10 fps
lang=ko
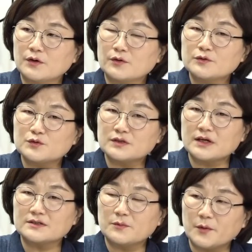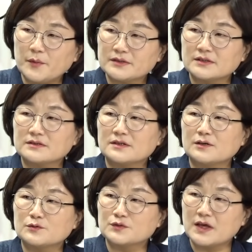여론조사에서 몇 퍼센트
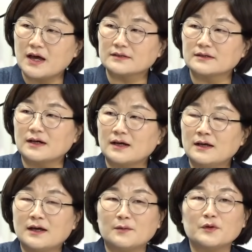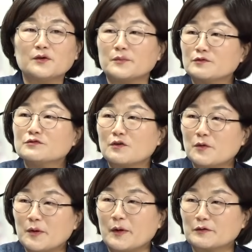차로 우세하는가 뭐 이거 미국
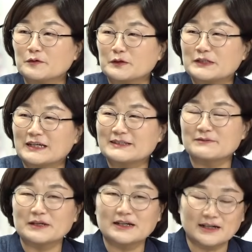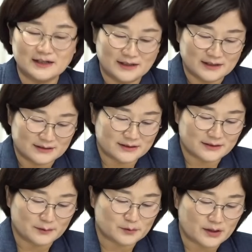선거만 봐도 그렇지 않습니까? 맞습니다. 그렇기
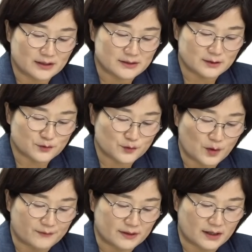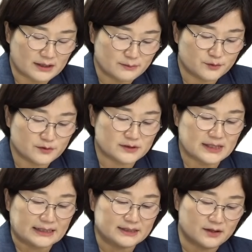때문에 굉장히 중요한데 이분은
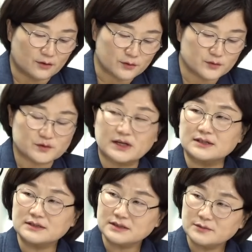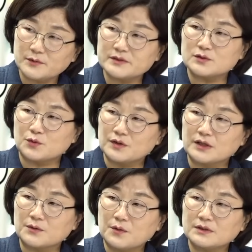자체 여론조사를 끊임없이
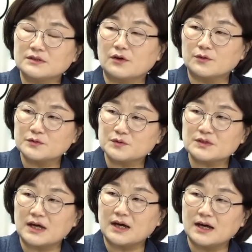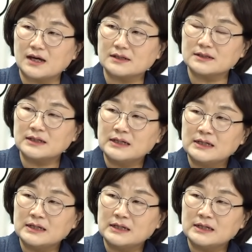돌리고 그 여론조사를